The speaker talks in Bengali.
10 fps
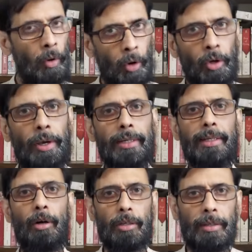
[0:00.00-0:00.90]
অন্য একটি
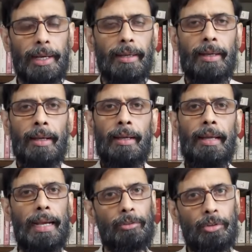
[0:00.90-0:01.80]
ঘটনায়
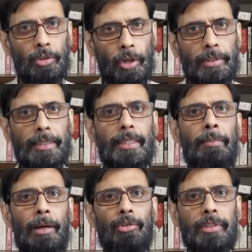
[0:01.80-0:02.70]
একজন জনজাতির
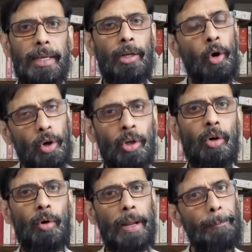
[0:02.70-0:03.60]
মানুষকে নগ্ন
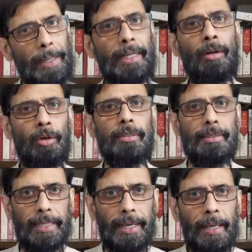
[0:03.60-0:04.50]
করে পেটানো
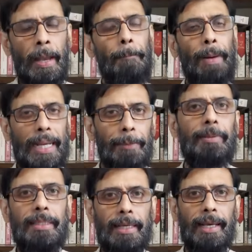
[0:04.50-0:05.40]
হচ্ছে পাইপ
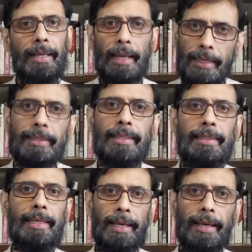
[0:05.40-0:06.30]
দিয়ে লাঠি
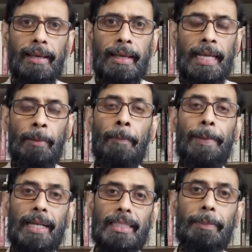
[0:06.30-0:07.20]
দিয়ে এবং
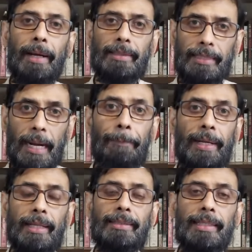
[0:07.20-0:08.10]
পেটাতে পেটাতে যারা
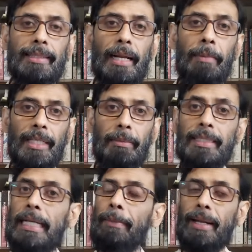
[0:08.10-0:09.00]
পেটাচ্ছে তারা মাঝে
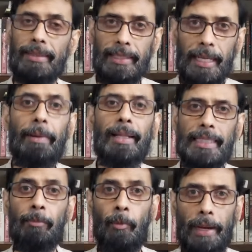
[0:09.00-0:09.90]
মাঝে ক্যামেরার দিকে মানে
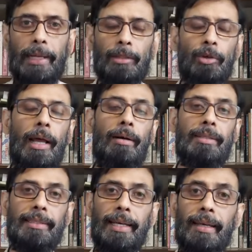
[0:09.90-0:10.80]
যে মোবাইলে তোলা
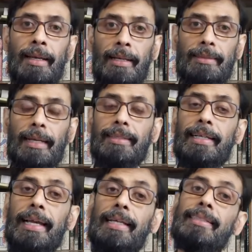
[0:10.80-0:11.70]
হচ্ছে তার
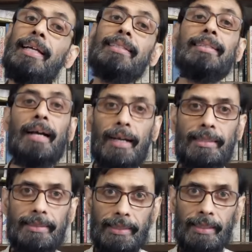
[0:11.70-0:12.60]
দিকে হেসে হেসে
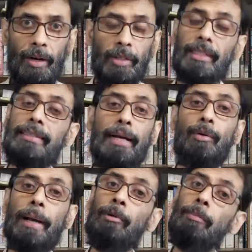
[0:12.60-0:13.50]
তাকাচ্ছে অর্থাৎ
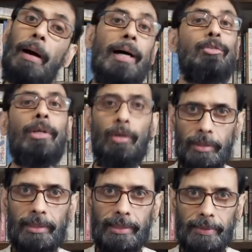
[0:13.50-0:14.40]
দেখো কেমন বাহাদুরি
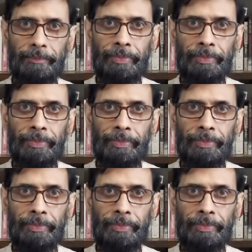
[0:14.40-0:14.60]
করছি